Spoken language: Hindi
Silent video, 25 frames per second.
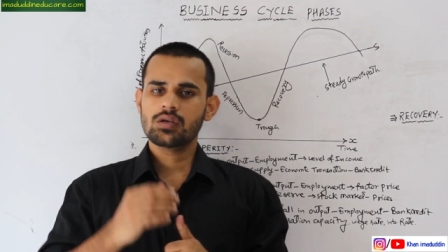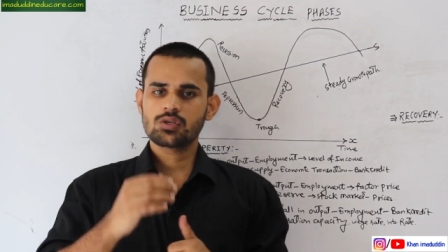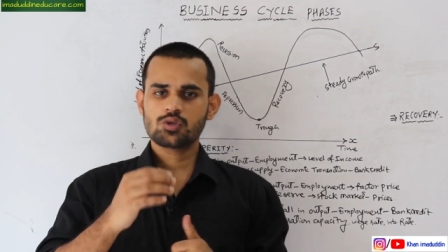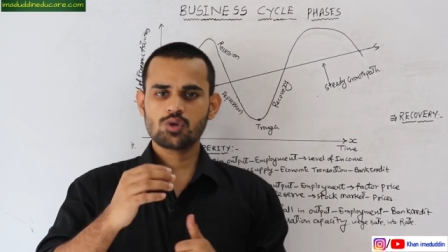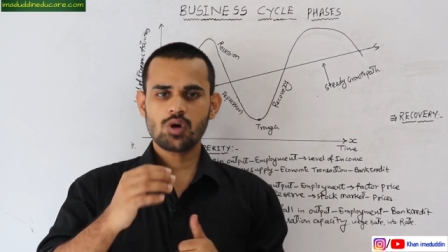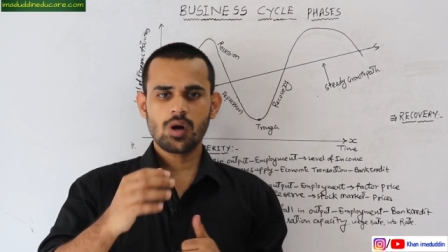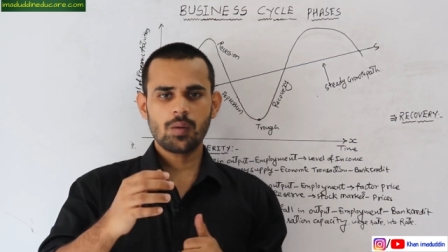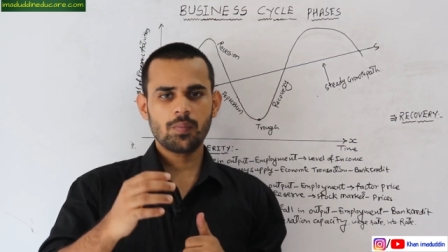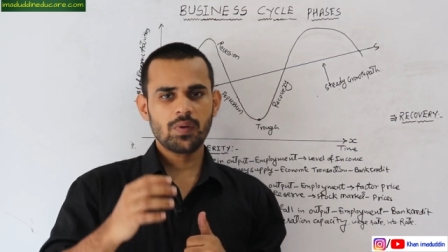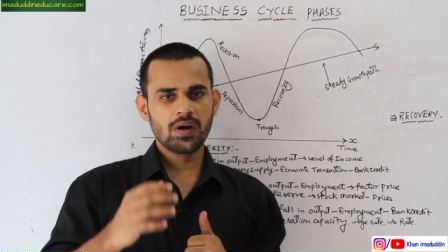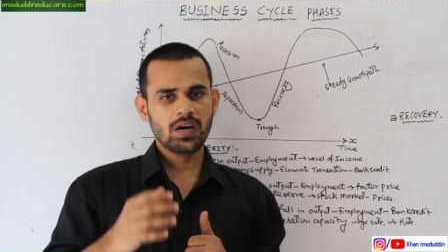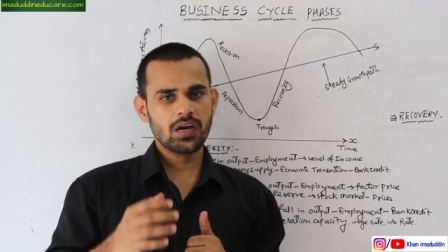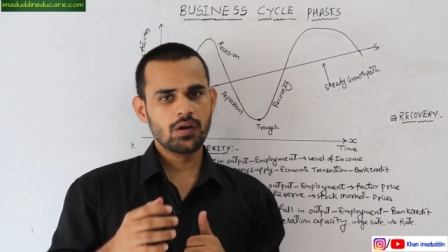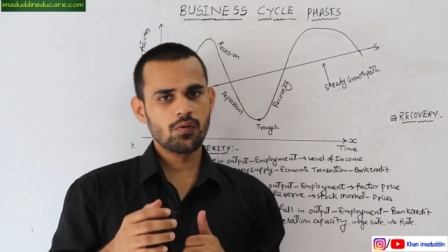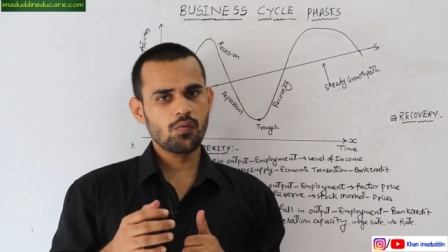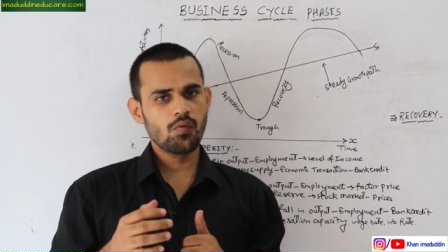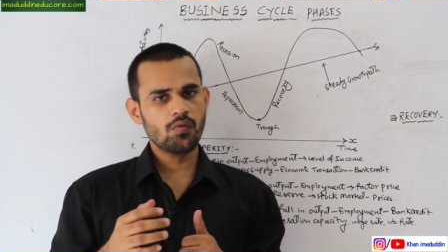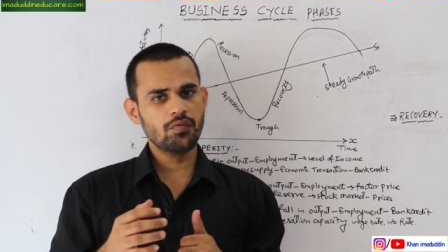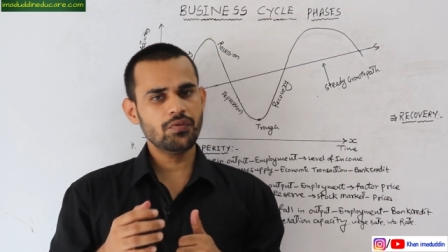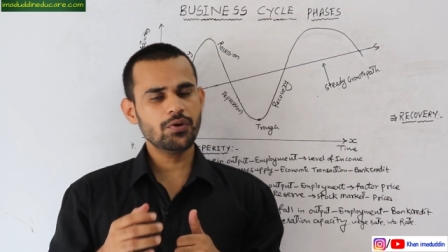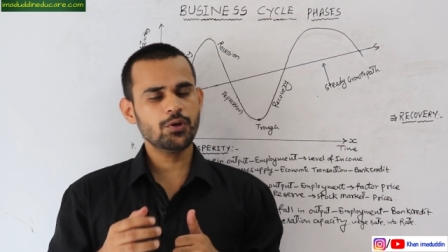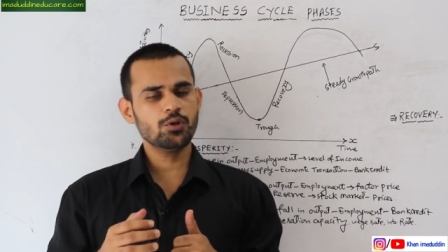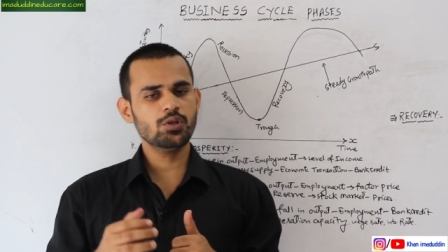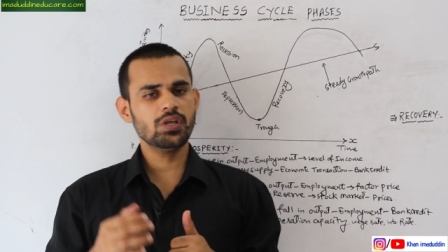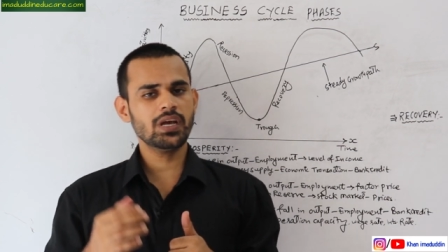सो so, आप अगर वो
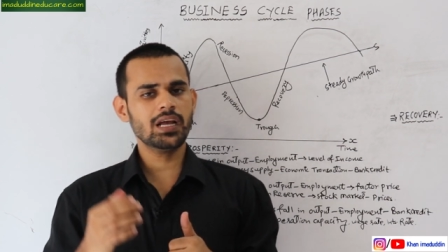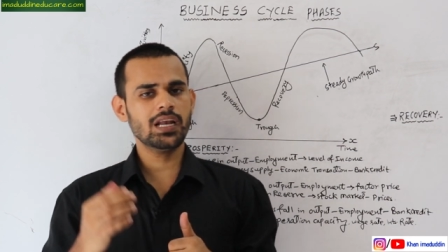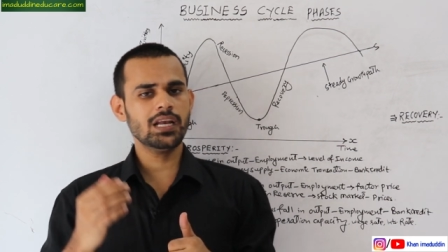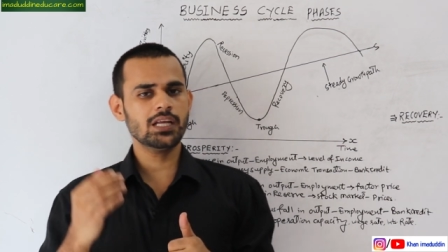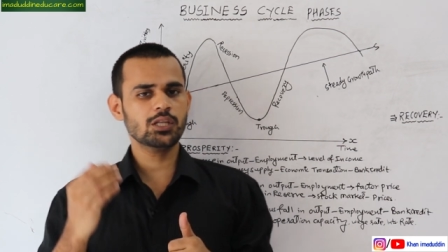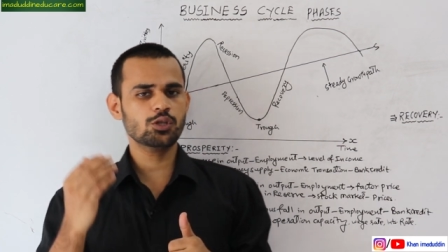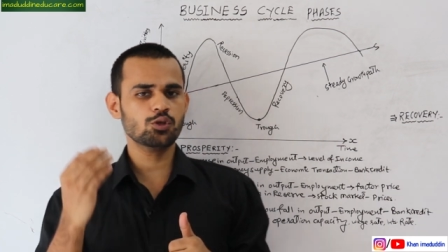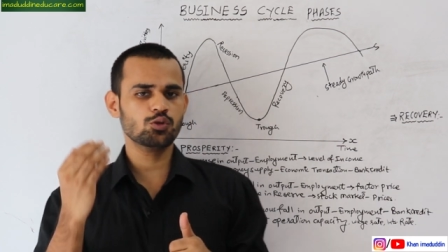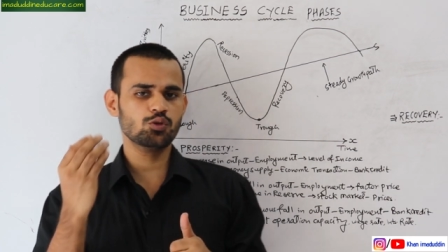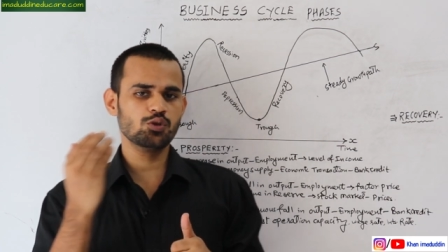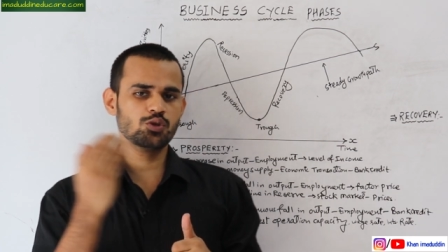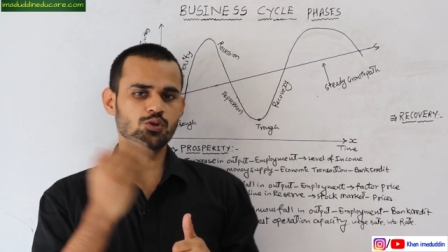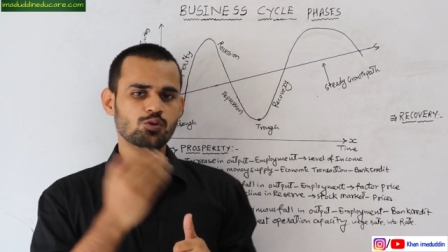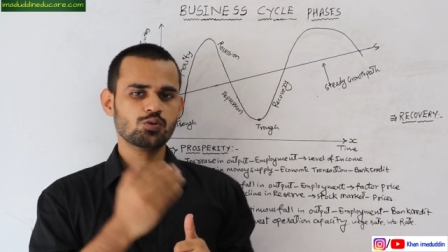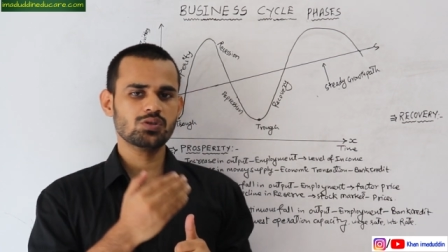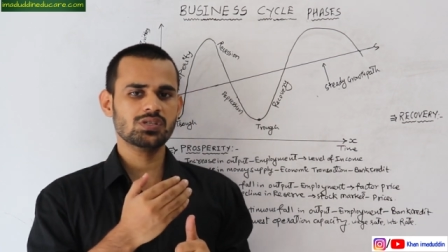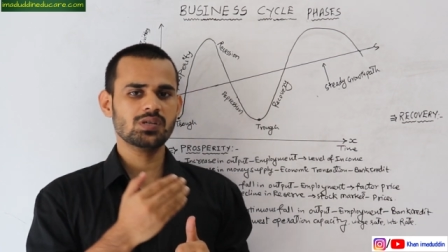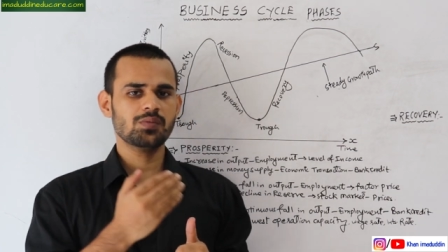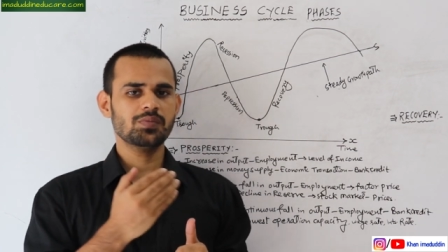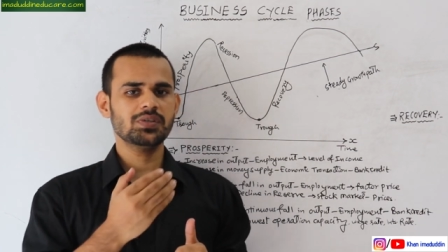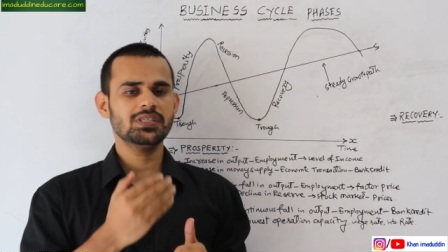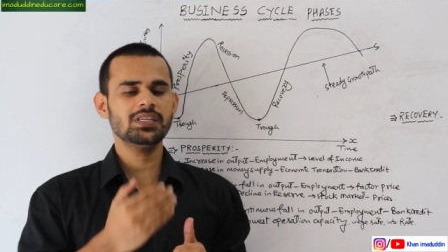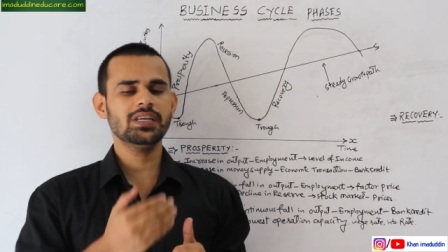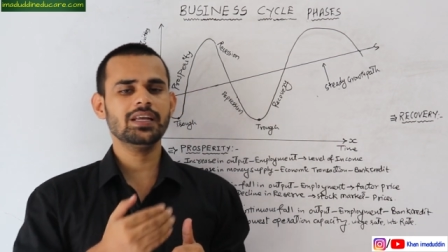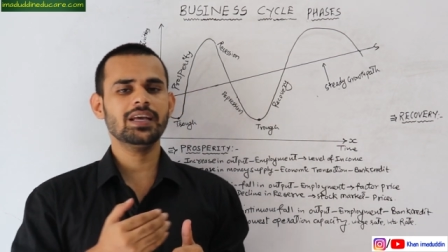वीडियो देख लेते हो तो इसको
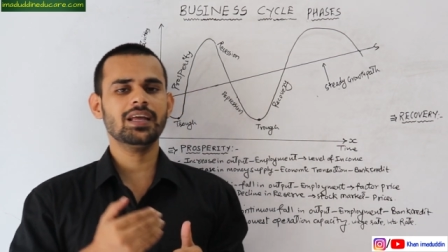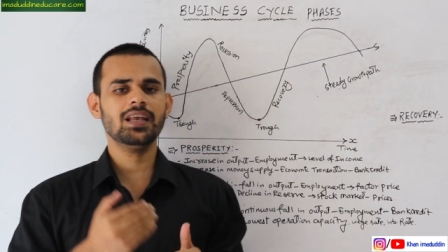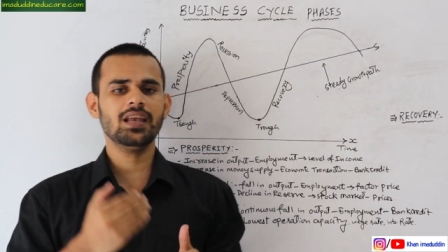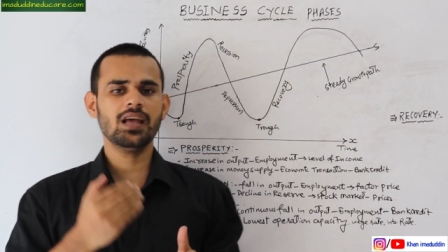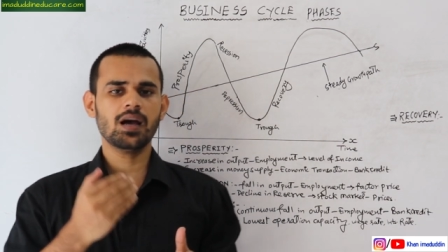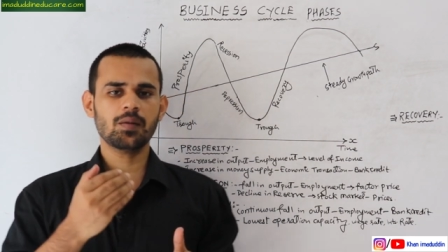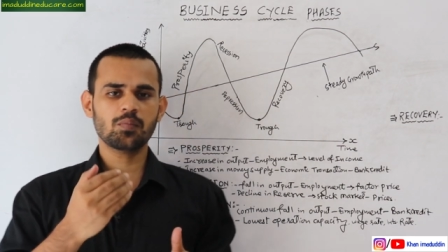समझने के लिए